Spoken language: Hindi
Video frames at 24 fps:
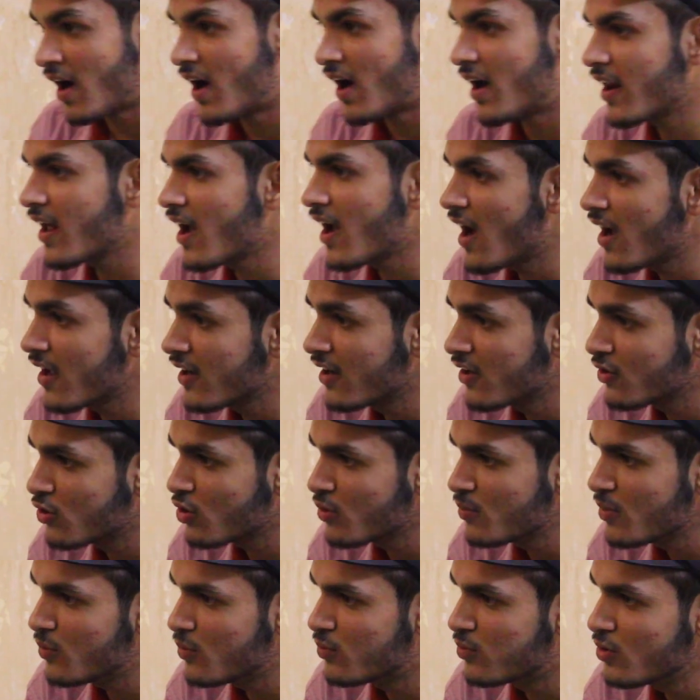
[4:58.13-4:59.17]
अरे हाँ ये तो
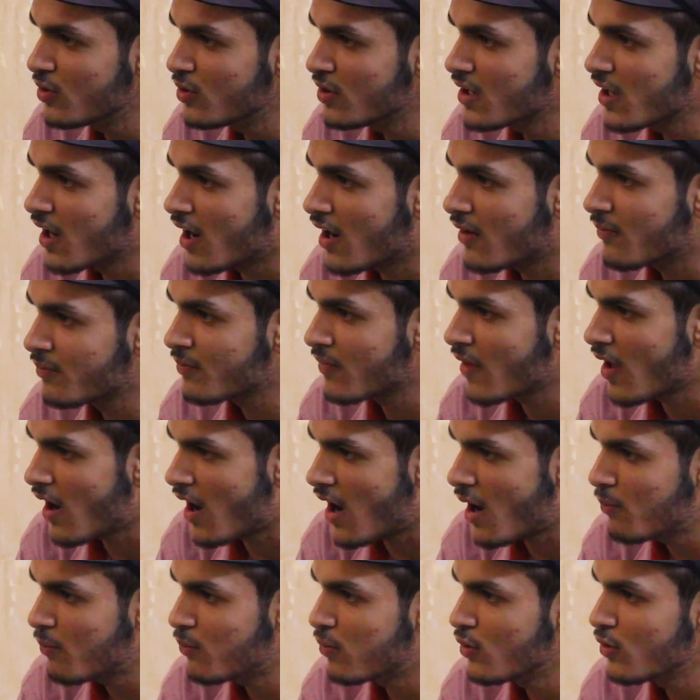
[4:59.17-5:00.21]
मैं भूल गया
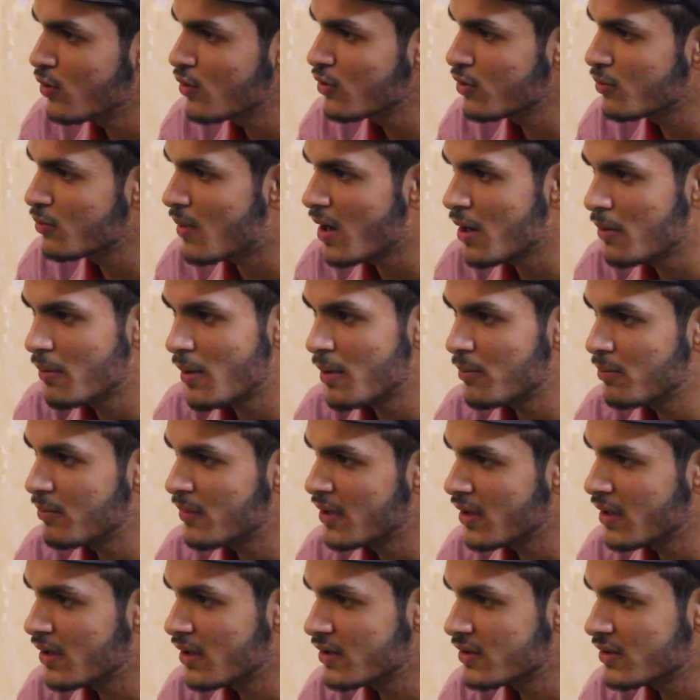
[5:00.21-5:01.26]
आप बोलो तुम्हारे तो बाप
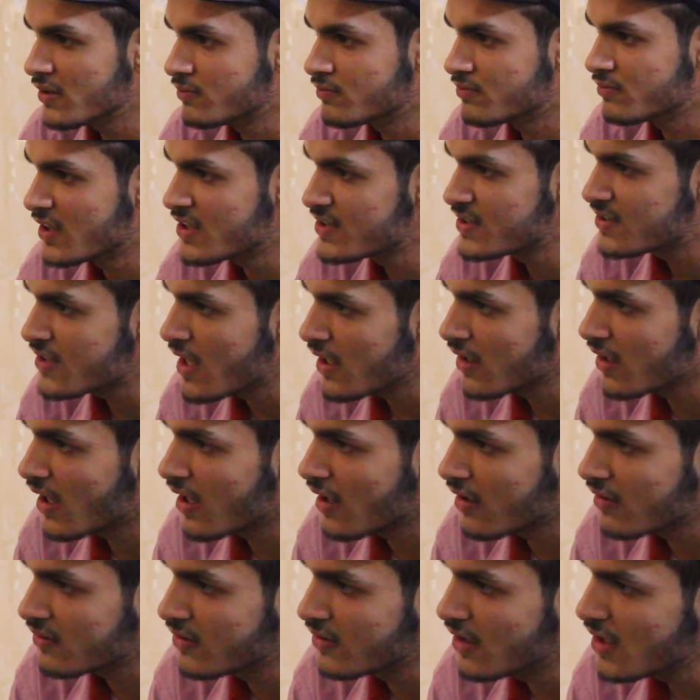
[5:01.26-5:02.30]
ने इस साल
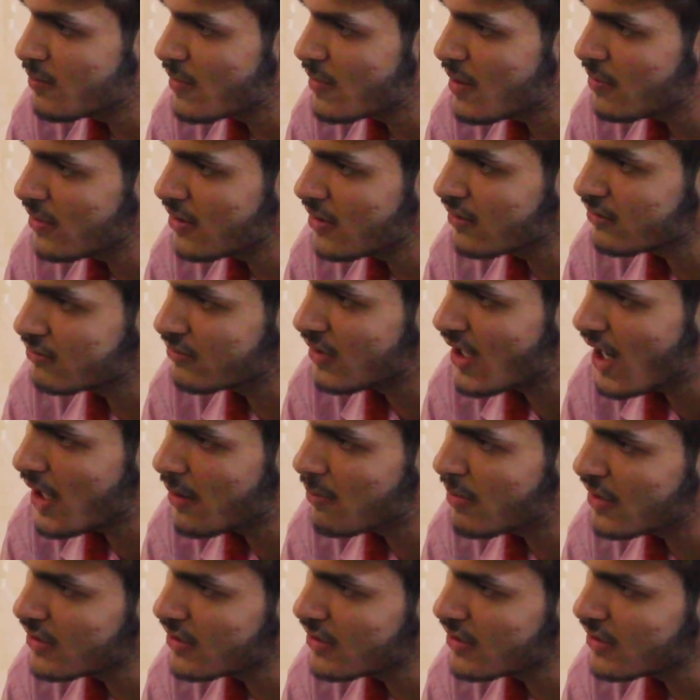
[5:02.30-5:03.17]
दिन में भी लाइट